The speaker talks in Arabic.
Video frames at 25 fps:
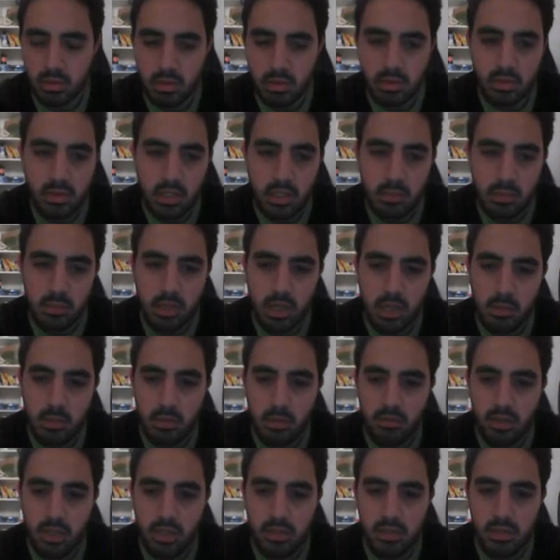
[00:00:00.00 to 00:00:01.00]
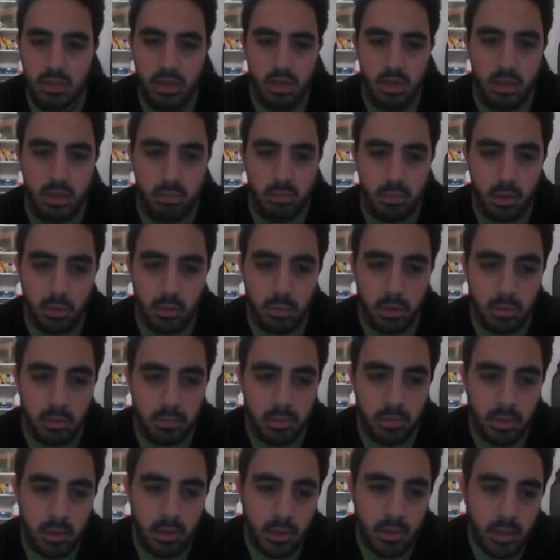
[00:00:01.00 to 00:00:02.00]
دايما هيبقى في answer للبروبلم
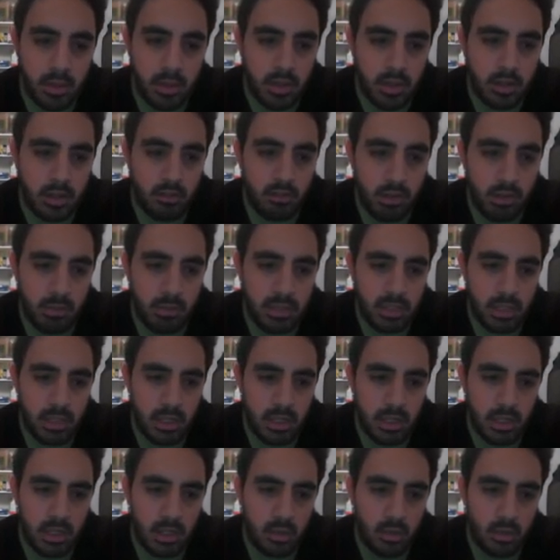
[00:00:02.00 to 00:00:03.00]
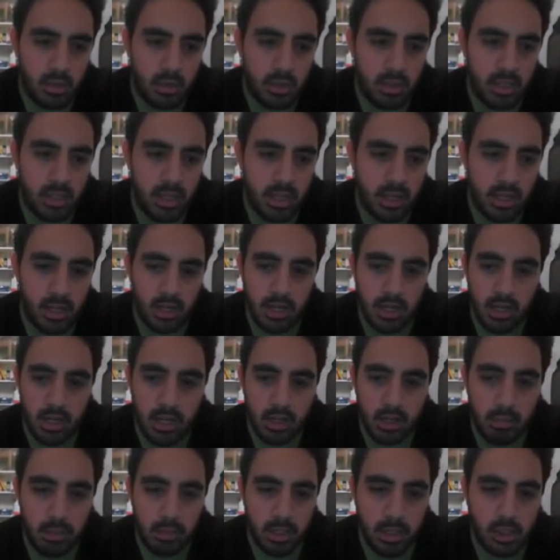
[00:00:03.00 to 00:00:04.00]
فمثلا لو اداك
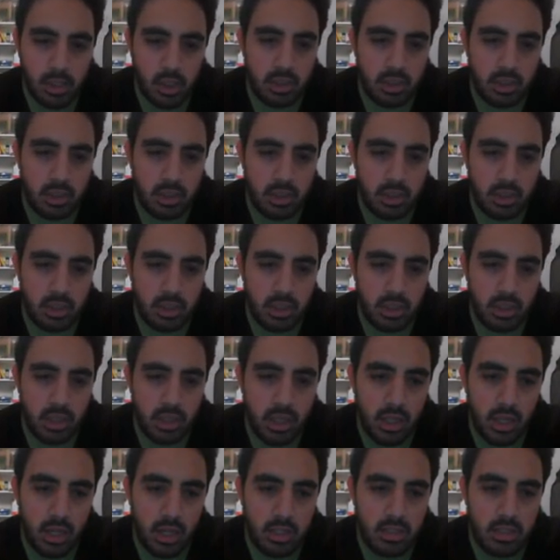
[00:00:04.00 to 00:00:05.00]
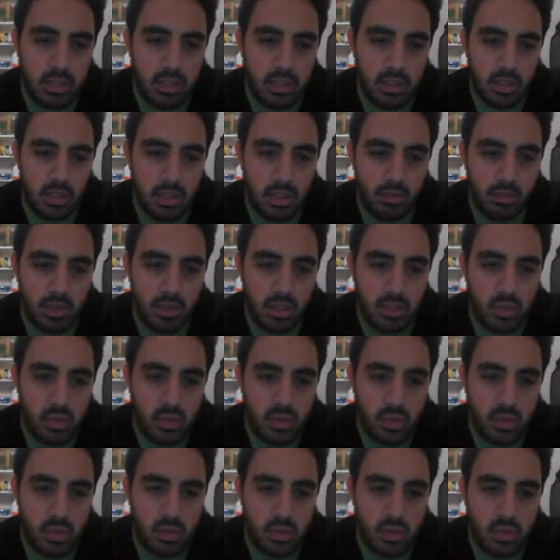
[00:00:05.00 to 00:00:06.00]
ب بعشرة ودي لستة
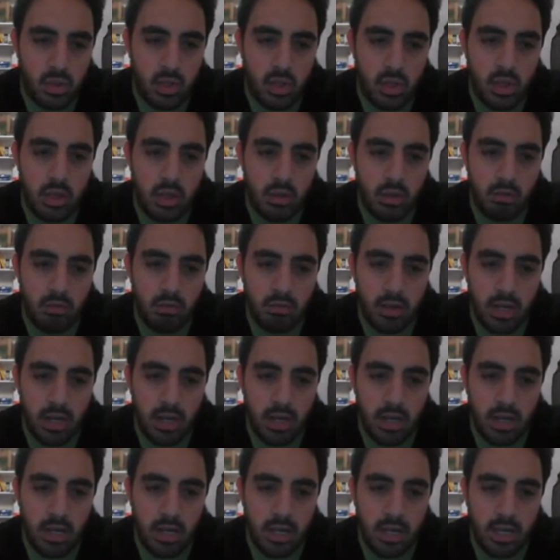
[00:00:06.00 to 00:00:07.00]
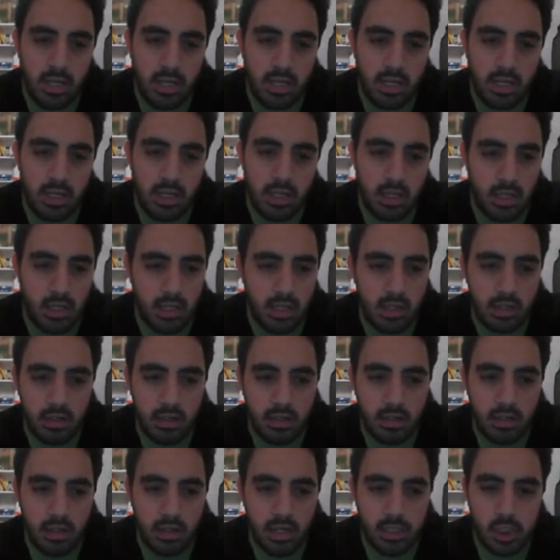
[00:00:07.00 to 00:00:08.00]
الديفايزرز فهنلاقي إن
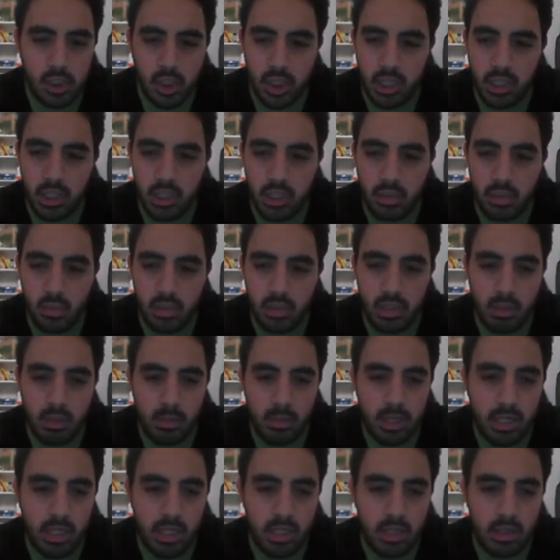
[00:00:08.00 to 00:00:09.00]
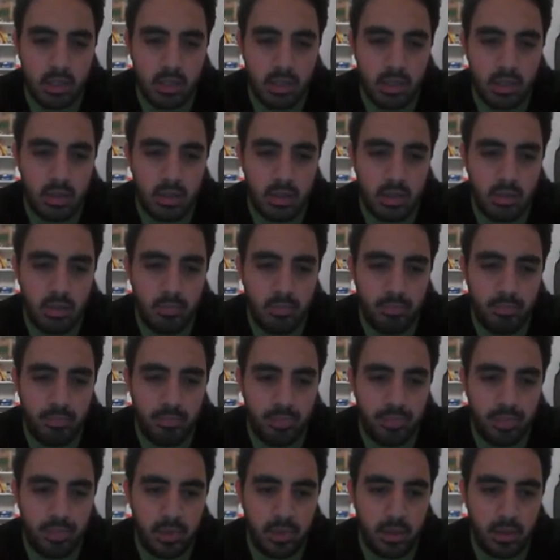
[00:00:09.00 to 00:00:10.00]
عشرين وتمانية
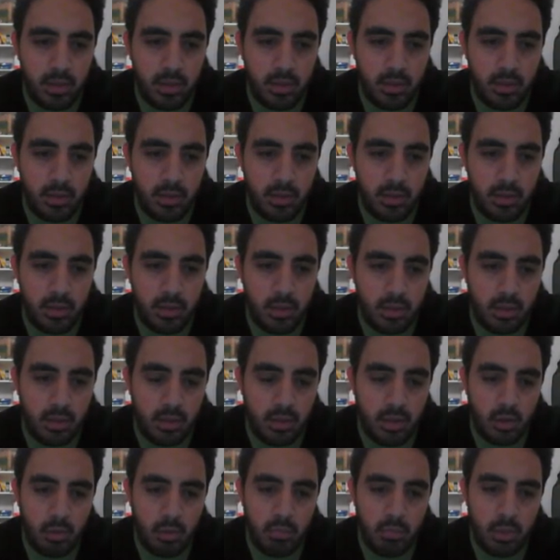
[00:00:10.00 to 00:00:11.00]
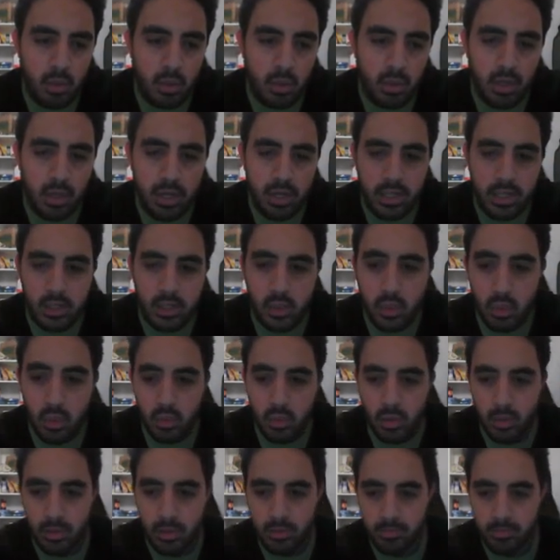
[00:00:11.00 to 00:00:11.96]
آه، هم دول الاكس والواي